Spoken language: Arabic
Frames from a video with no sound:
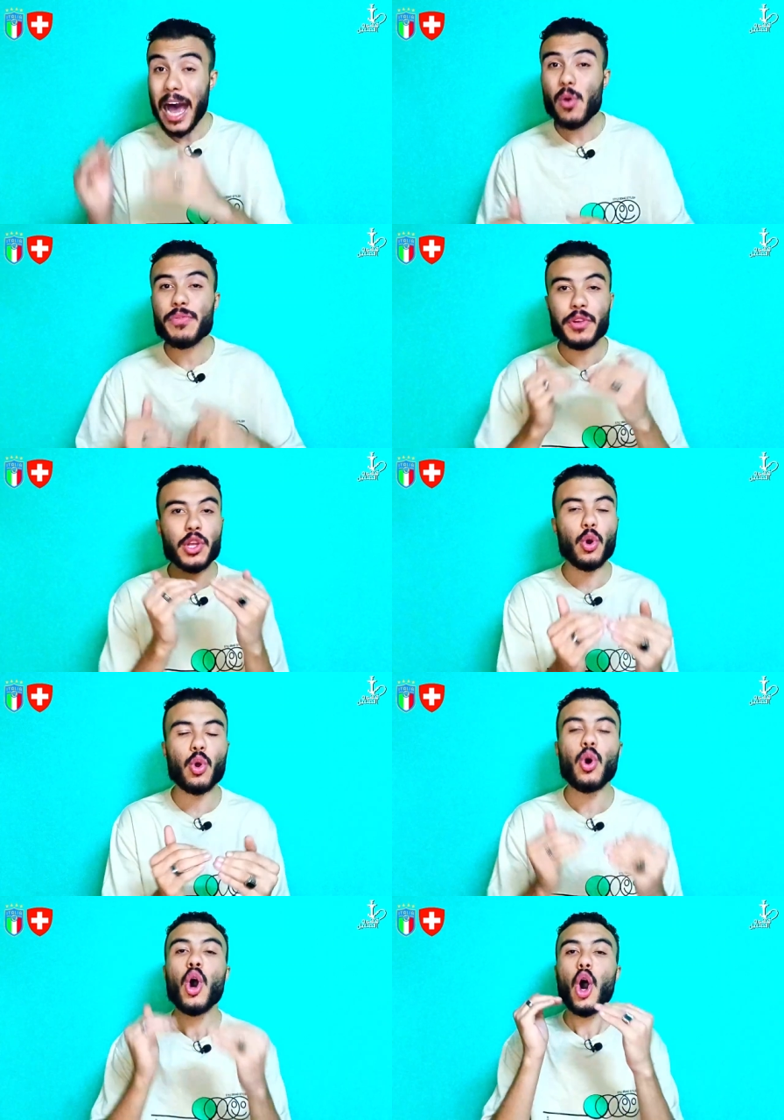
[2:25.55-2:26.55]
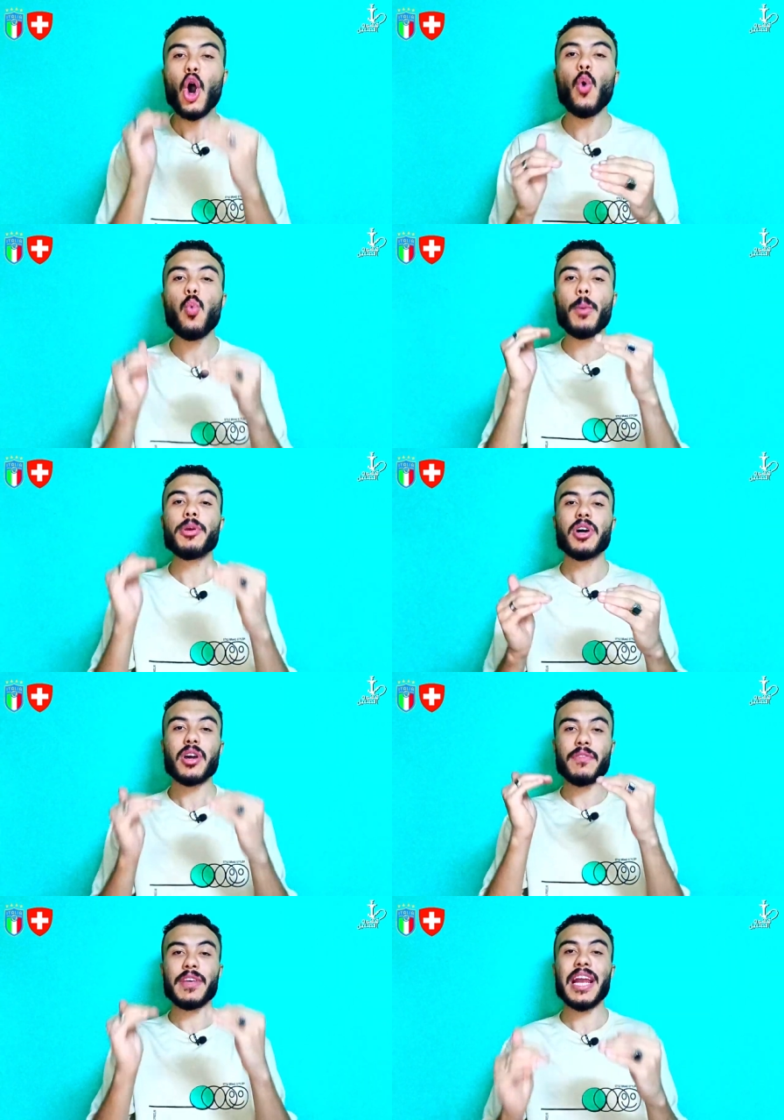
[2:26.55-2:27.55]
او في اليورو هو
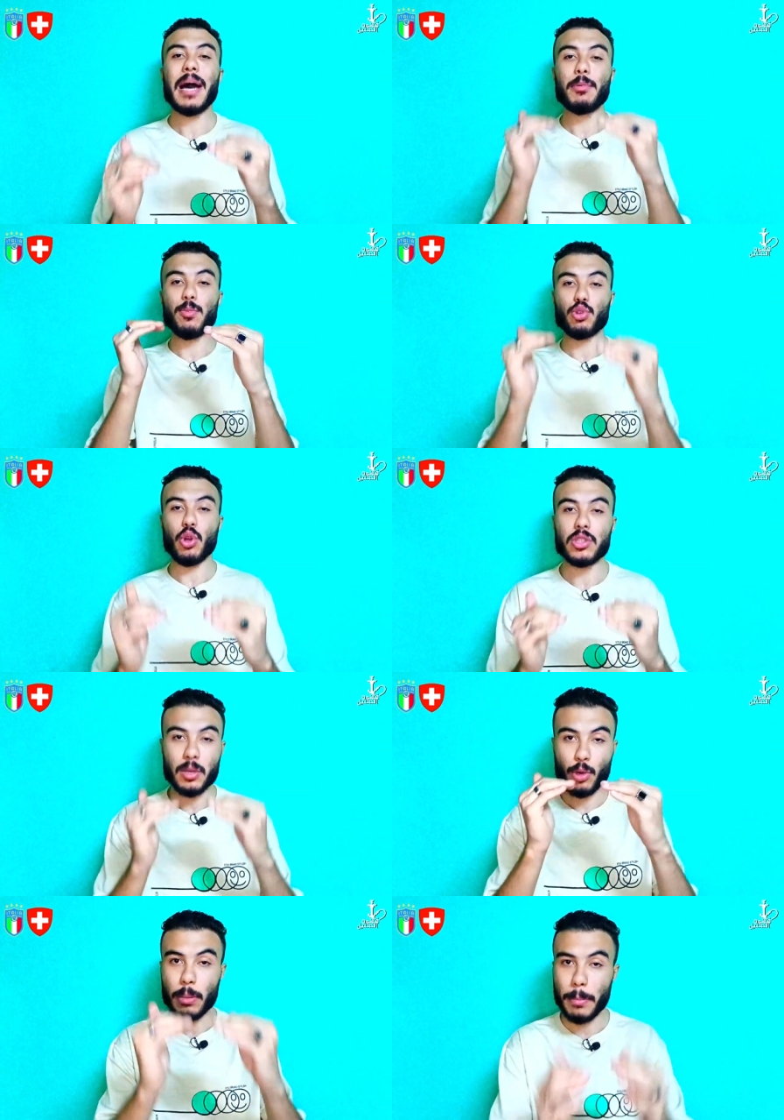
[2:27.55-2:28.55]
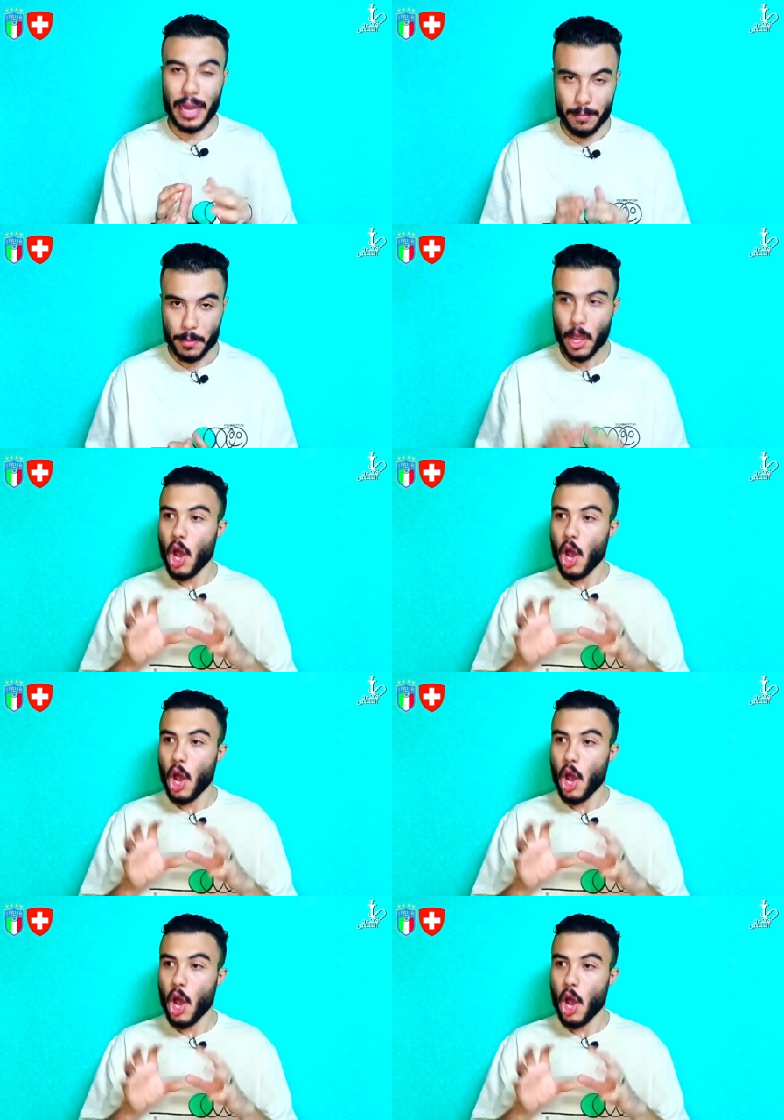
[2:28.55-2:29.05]
بيعرف يلعب البطولات المجمعه